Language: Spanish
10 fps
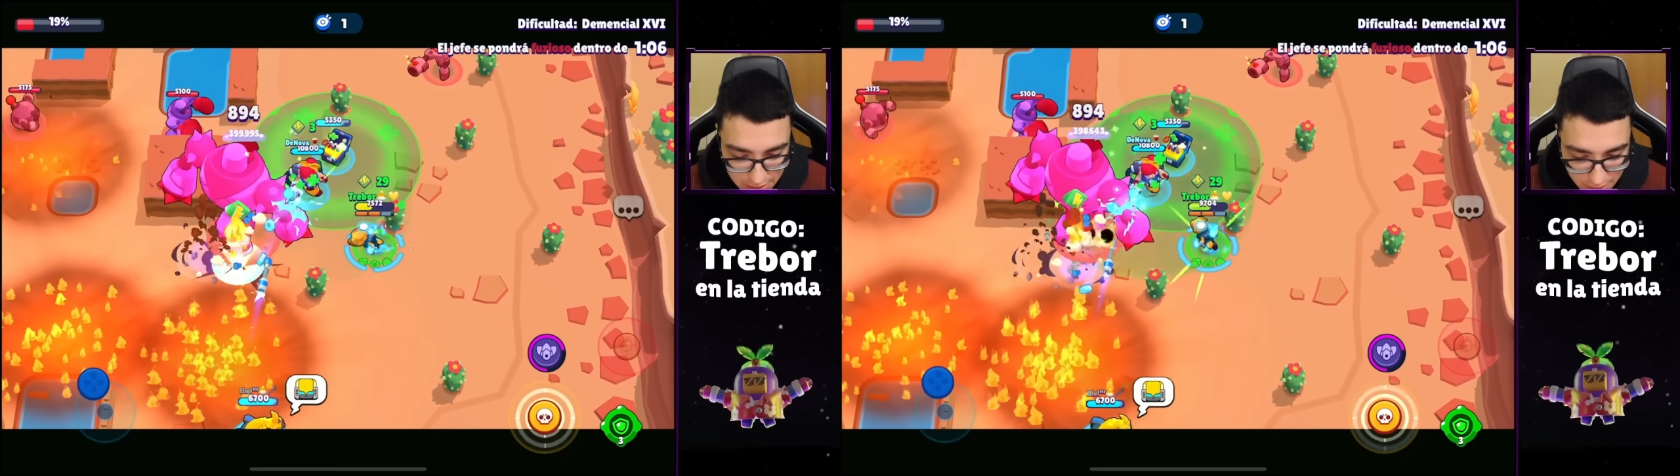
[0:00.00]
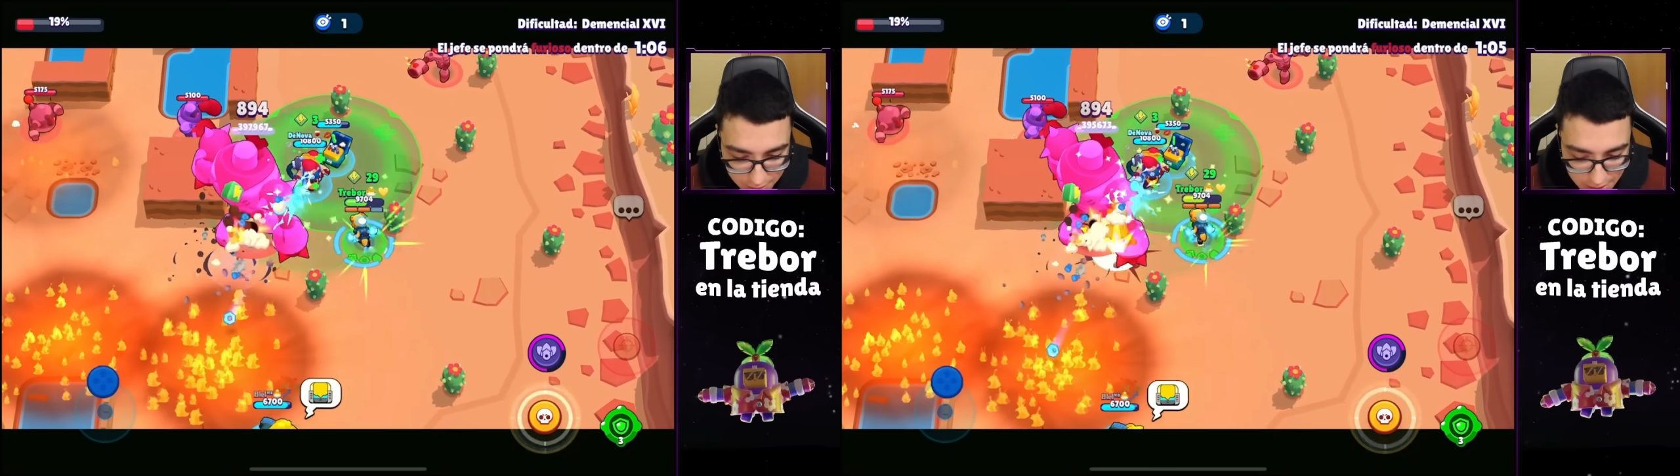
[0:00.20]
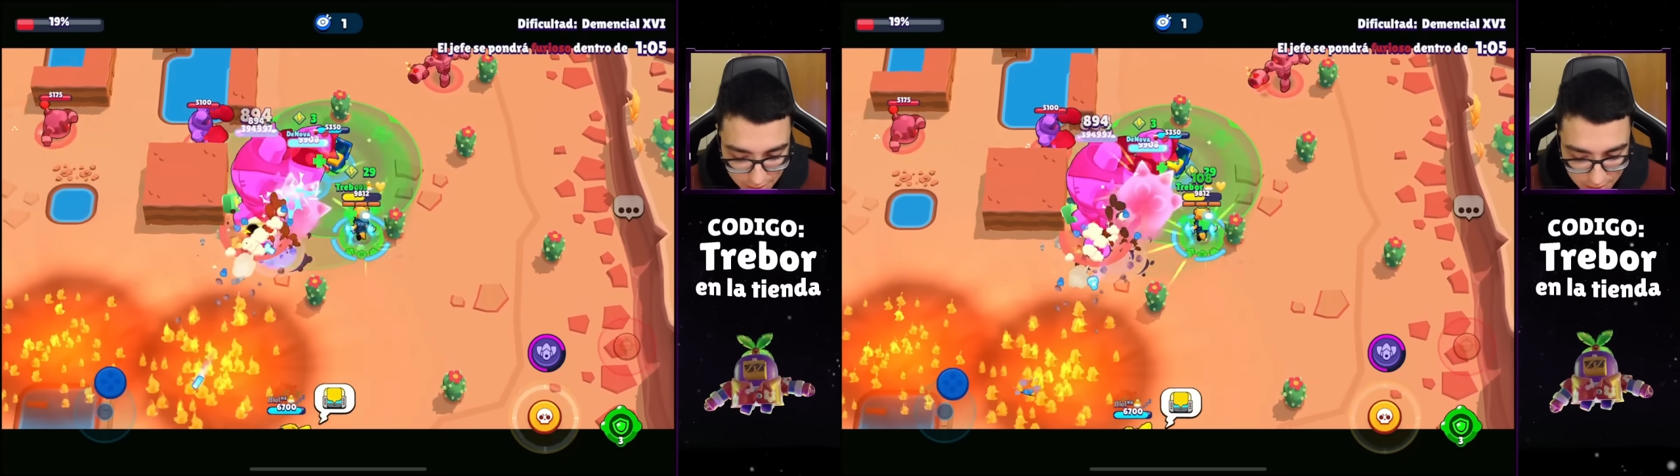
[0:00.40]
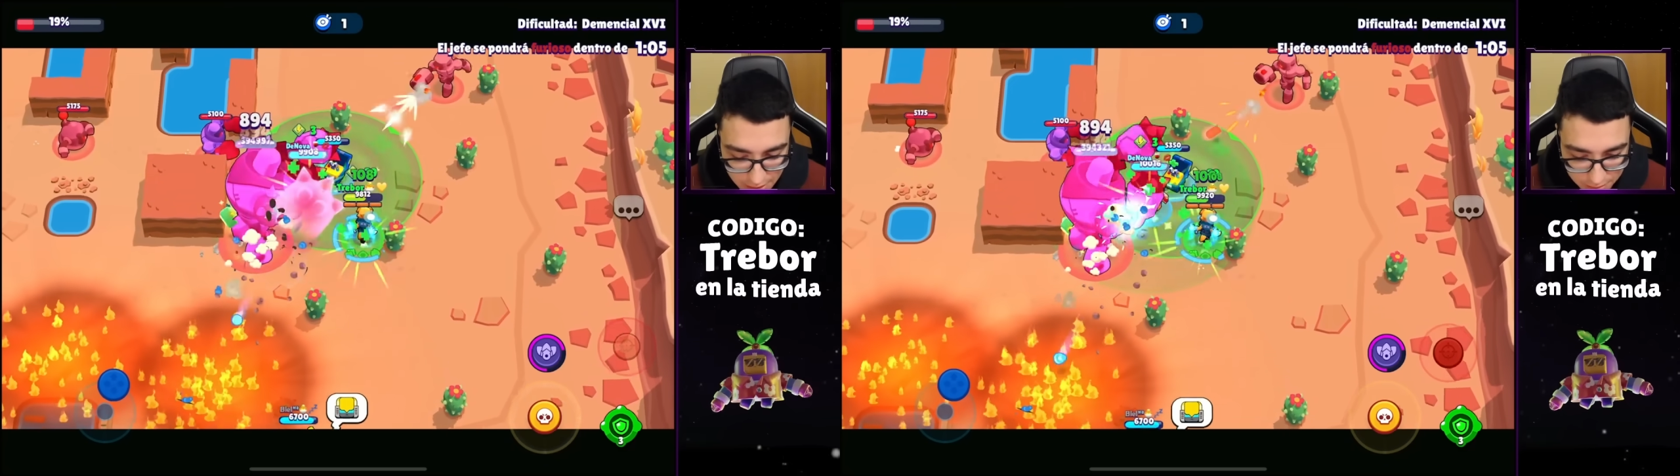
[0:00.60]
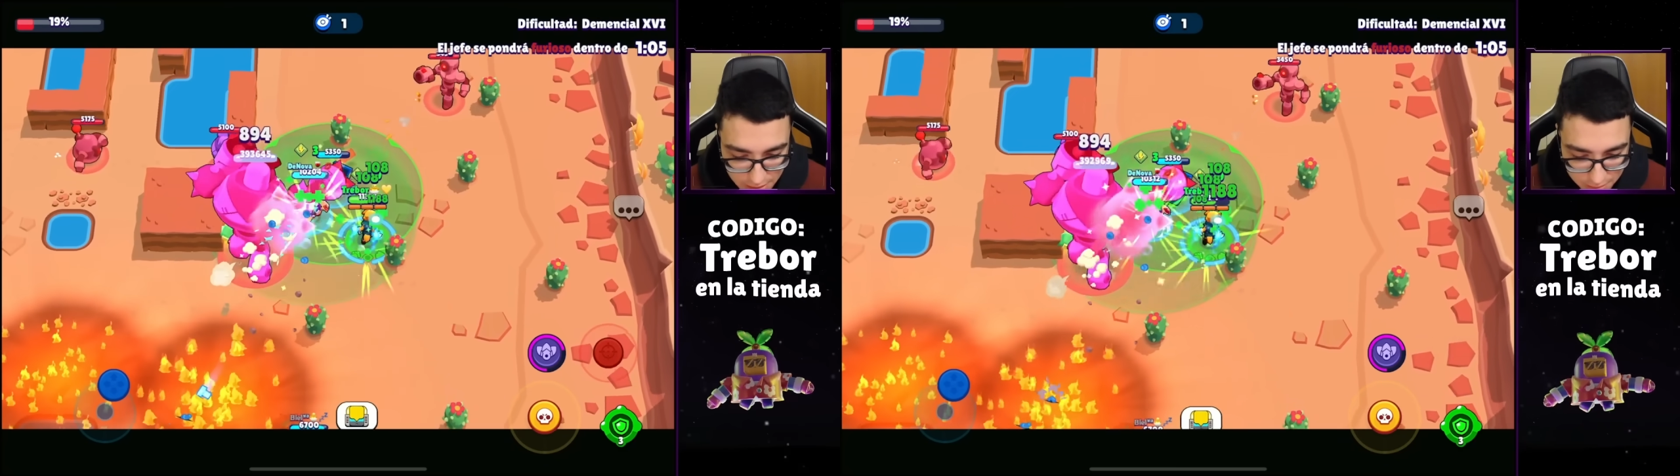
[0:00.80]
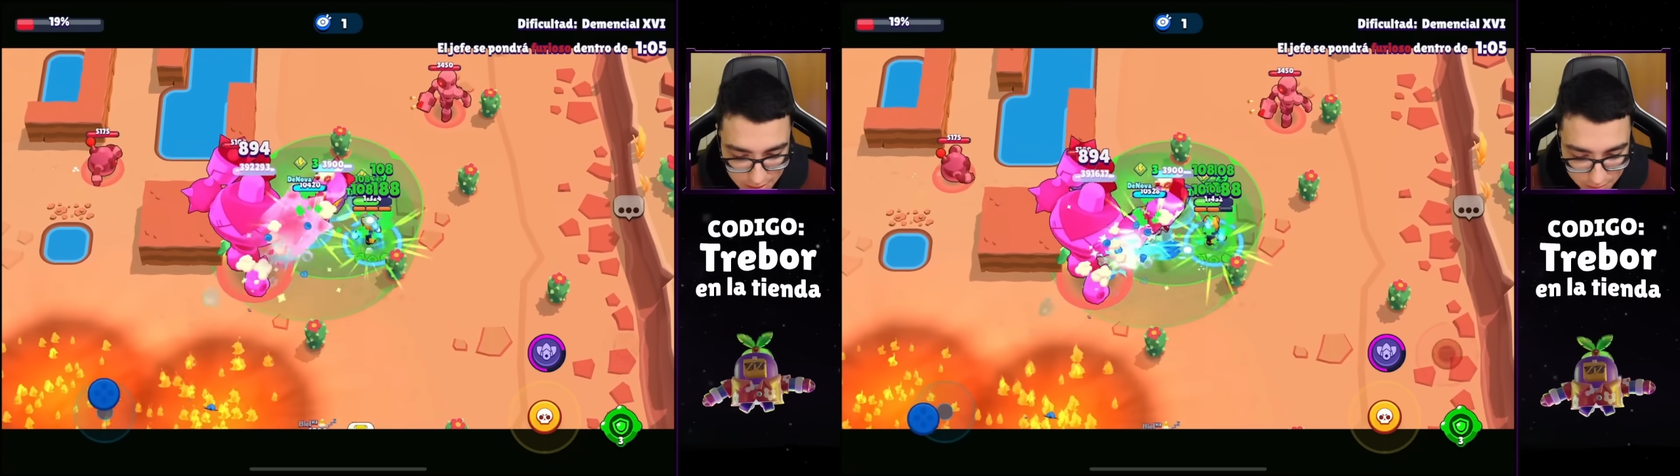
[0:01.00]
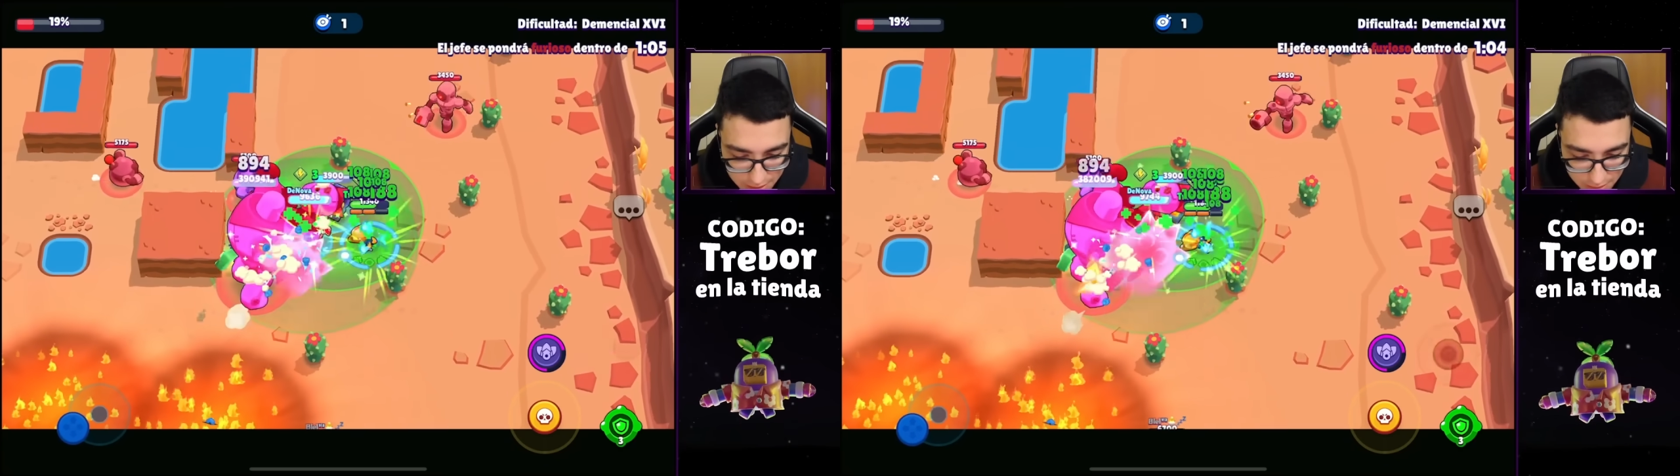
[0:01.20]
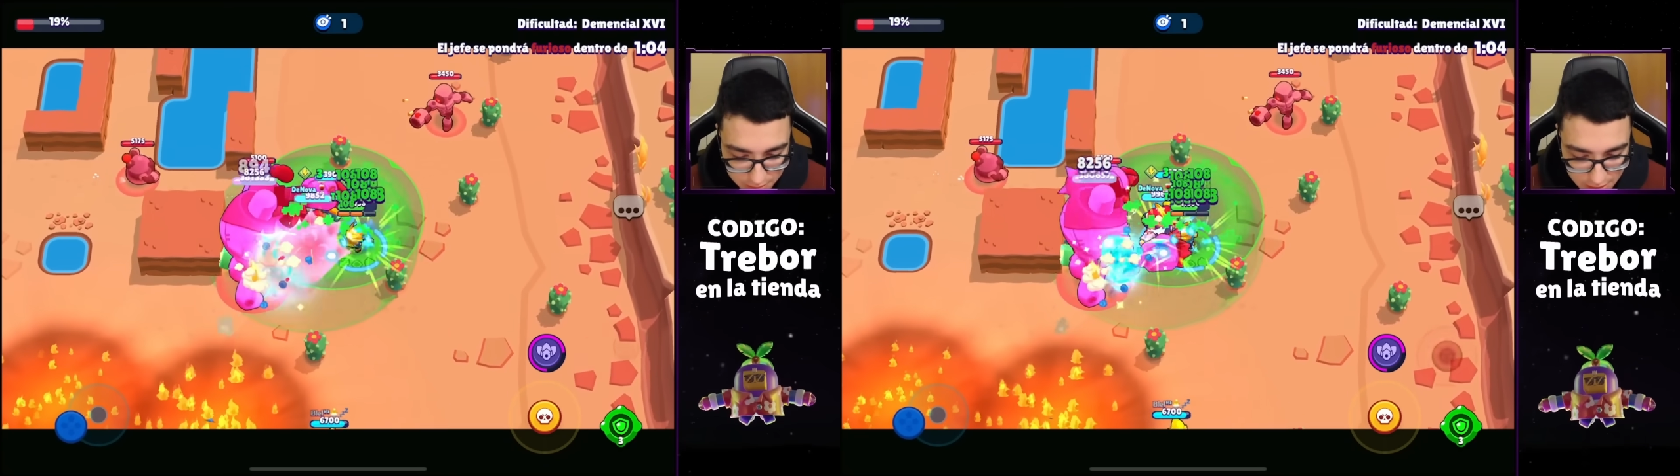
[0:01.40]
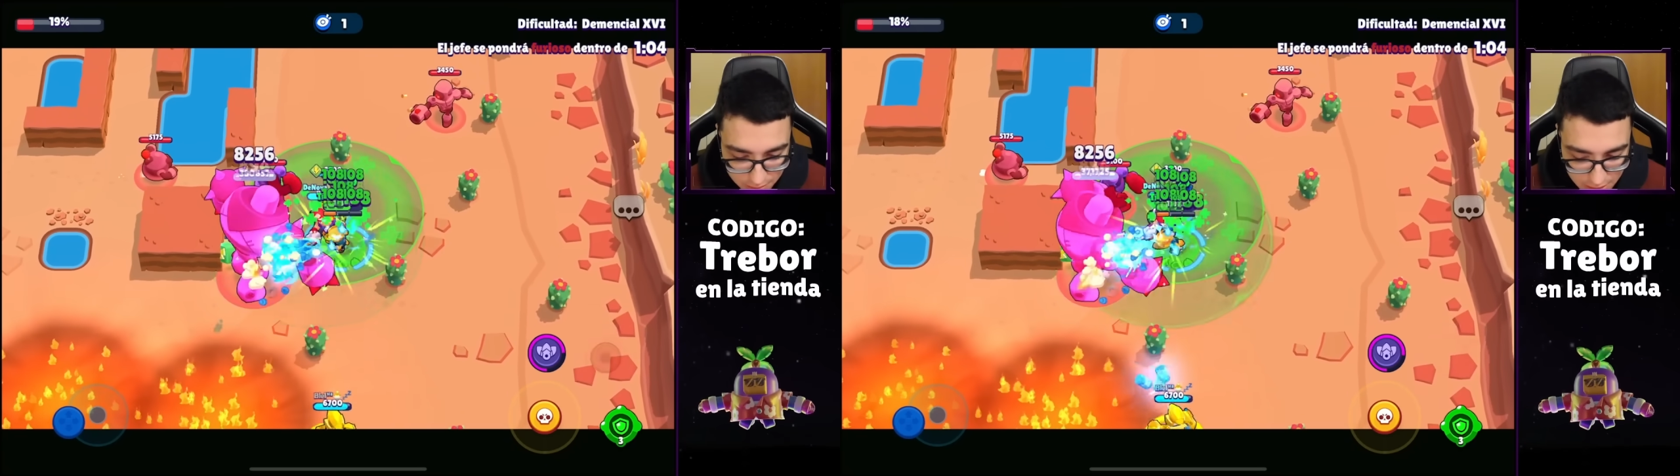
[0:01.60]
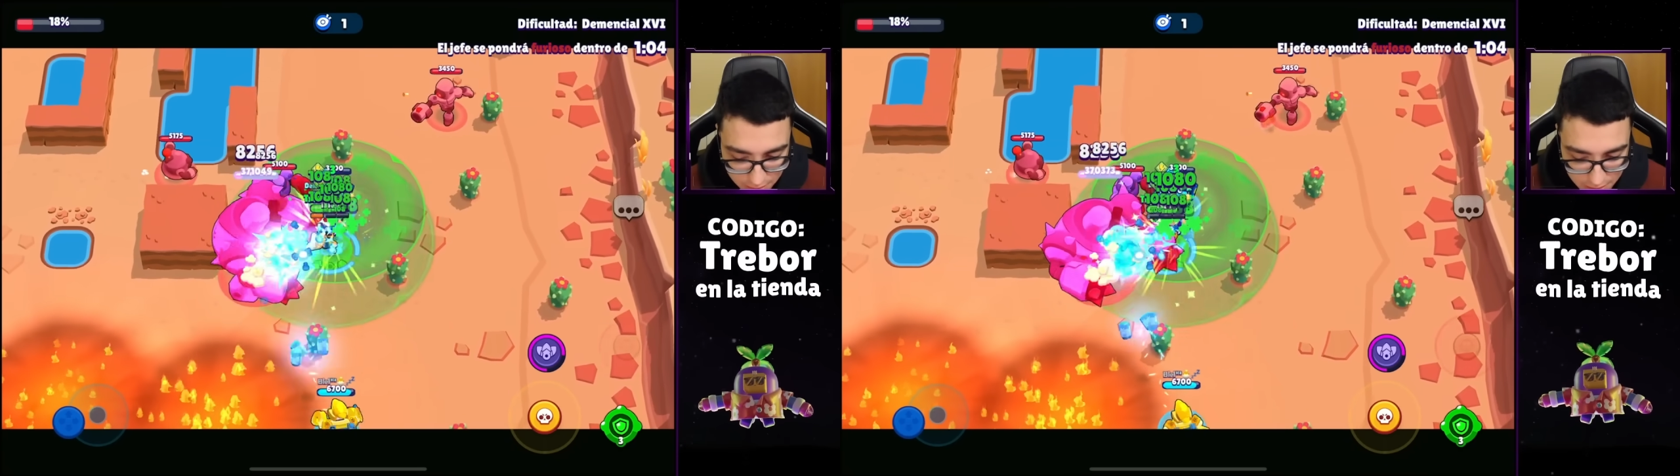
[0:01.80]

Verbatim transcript: A ver, a ver, a ver, a ver, a ver, a ver, a ver, a